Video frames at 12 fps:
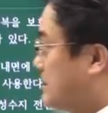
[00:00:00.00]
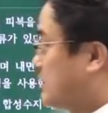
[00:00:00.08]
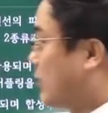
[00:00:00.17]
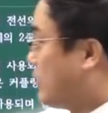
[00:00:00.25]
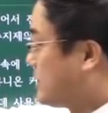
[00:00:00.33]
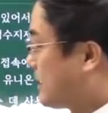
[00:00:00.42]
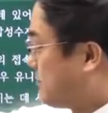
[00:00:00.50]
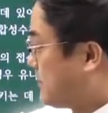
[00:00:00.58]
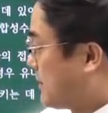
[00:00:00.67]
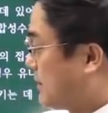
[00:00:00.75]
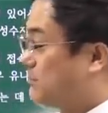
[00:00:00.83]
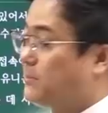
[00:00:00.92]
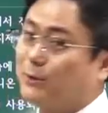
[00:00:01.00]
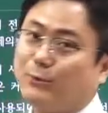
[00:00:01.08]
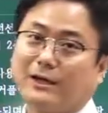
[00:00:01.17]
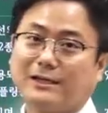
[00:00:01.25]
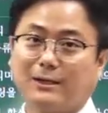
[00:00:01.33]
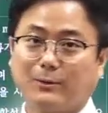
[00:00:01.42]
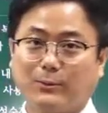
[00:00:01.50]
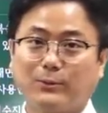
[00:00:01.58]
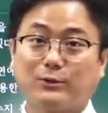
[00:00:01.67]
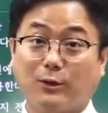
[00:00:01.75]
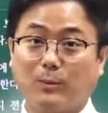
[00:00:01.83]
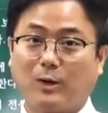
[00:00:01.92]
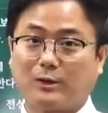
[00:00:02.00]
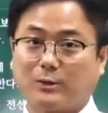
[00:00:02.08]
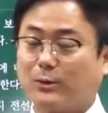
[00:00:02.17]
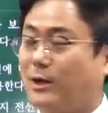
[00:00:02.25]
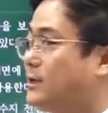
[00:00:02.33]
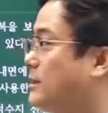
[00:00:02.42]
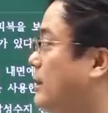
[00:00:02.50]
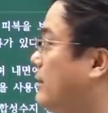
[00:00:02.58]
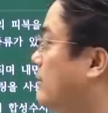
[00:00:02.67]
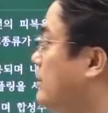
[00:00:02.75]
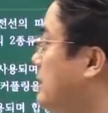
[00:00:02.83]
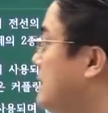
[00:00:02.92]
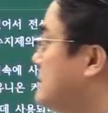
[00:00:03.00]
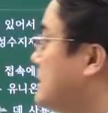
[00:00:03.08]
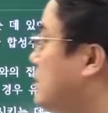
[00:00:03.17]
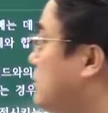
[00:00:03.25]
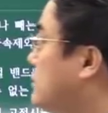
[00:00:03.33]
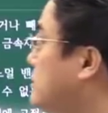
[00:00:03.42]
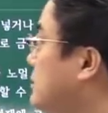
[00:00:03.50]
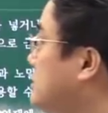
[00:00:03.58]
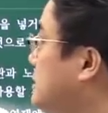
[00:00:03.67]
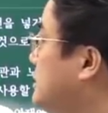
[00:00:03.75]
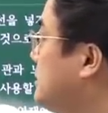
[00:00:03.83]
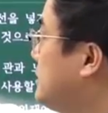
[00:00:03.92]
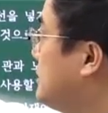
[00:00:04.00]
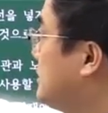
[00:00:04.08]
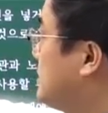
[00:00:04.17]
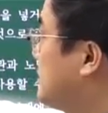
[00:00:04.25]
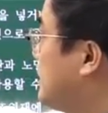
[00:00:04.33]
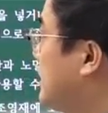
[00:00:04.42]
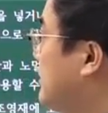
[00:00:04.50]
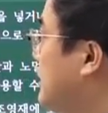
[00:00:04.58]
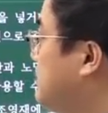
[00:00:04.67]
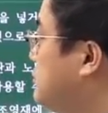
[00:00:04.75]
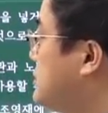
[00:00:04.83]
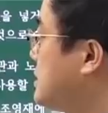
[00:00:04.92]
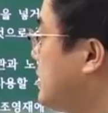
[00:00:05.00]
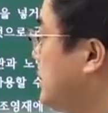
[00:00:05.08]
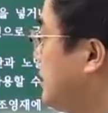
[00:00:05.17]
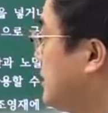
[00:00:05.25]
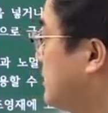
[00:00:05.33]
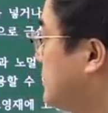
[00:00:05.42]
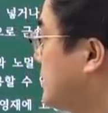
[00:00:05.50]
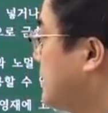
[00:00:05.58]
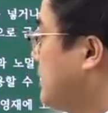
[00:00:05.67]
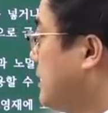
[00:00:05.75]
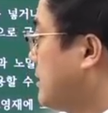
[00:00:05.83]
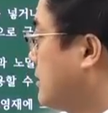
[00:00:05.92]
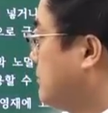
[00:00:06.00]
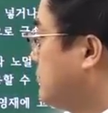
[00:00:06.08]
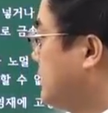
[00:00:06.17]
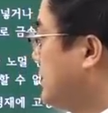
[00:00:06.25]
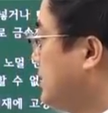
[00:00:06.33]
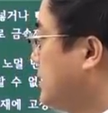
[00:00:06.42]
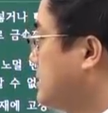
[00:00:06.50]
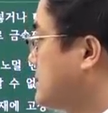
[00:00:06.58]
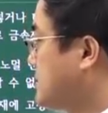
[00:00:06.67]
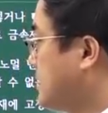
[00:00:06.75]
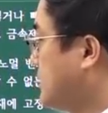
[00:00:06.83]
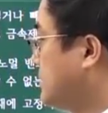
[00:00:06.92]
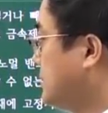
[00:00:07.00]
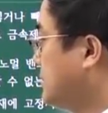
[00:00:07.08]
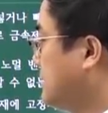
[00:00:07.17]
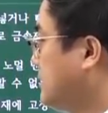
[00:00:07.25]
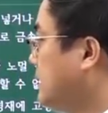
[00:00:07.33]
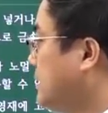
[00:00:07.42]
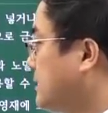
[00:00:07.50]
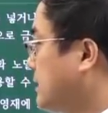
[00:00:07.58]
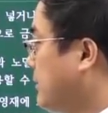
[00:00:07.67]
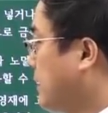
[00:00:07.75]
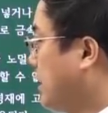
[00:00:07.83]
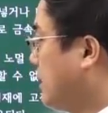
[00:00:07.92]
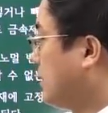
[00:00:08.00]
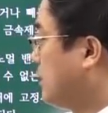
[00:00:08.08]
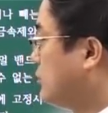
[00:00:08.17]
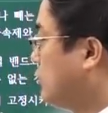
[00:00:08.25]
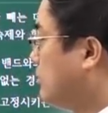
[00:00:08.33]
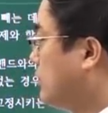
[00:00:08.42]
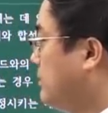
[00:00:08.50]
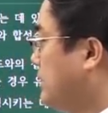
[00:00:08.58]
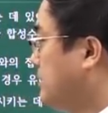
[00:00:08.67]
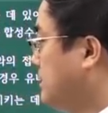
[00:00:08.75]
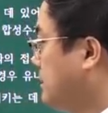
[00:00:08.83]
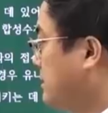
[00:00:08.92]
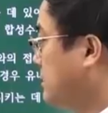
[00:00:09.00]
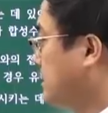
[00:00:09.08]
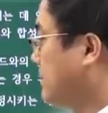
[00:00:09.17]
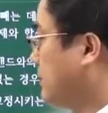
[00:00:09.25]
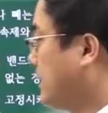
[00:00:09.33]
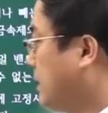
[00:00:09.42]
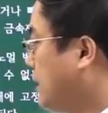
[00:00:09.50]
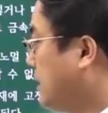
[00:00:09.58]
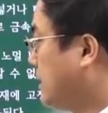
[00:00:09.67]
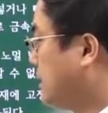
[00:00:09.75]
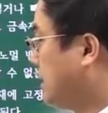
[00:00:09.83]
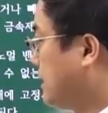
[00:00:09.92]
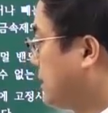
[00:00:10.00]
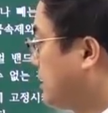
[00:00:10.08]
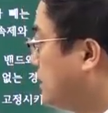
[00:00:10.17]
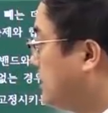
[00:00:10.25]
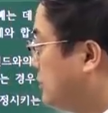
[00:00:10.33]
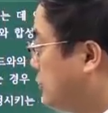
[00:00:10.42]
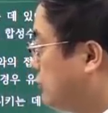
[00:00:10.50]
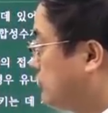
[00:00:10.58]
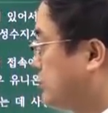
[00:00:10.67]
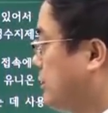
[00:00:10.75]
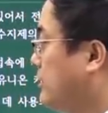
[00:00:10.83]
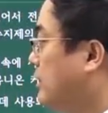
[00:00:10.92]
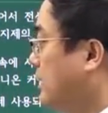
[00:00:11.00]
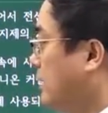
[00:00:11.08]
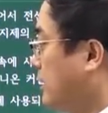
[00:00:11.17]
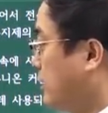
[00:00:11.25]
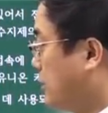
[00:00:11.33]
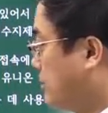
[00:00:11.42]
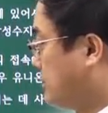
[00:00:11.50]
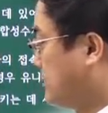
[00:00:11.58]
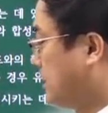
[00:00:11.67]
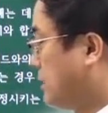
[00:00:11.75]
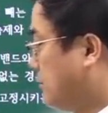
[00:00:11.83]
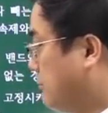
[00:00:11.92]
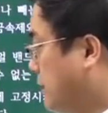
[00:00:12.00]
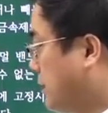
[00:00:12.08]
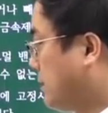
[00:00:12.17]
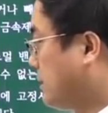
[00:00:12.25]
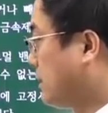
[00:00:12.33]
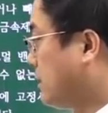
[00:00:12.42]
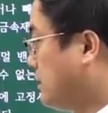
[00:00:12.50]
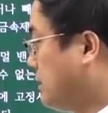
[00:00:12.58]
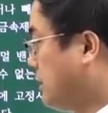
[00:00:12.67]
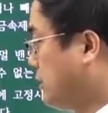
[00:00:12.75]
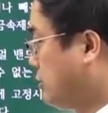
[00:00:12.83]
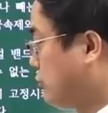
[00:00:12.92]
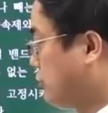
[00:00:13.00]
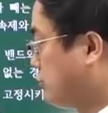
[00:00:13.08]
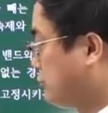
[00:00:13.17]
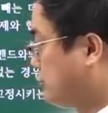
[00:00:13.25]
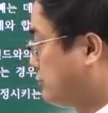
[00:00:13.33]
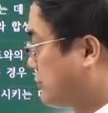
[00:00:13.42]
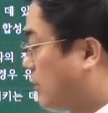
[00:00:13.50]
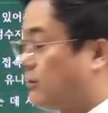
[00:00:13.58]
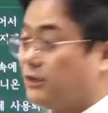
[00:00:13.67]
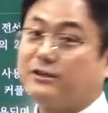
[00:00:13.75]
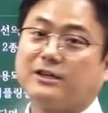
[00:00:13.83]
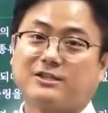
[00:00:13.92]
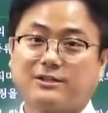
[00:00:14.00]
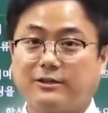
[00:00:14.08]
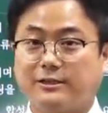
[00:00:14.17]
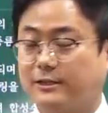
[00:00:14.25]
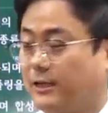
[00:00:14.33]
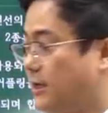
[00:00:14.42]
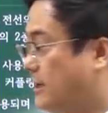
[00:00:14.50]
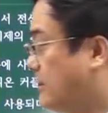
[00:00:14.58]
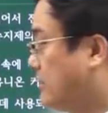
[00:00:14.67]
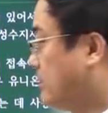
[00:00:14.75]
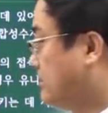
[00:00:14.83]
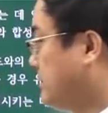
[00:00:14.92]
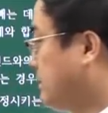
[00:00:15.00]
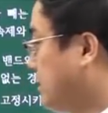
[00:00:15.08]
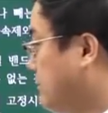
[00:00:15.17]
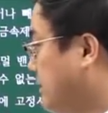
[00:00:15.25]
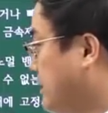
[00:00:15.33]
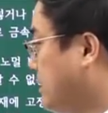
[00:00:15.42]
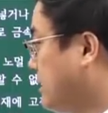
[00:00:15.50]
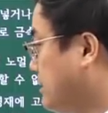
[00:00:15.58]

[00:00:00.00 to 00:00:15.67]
정답만 한번 확인하고 넘어가도록 할게요. 자, 로크너티, 그 다음에 부싱, 그 다음에 커플링, 새들, 그 다음에 노멀 밴드, 그 다음에 링, 리듀서. 여러분, 링, 리듀서 이렇게 써 있는데 여러분, 링,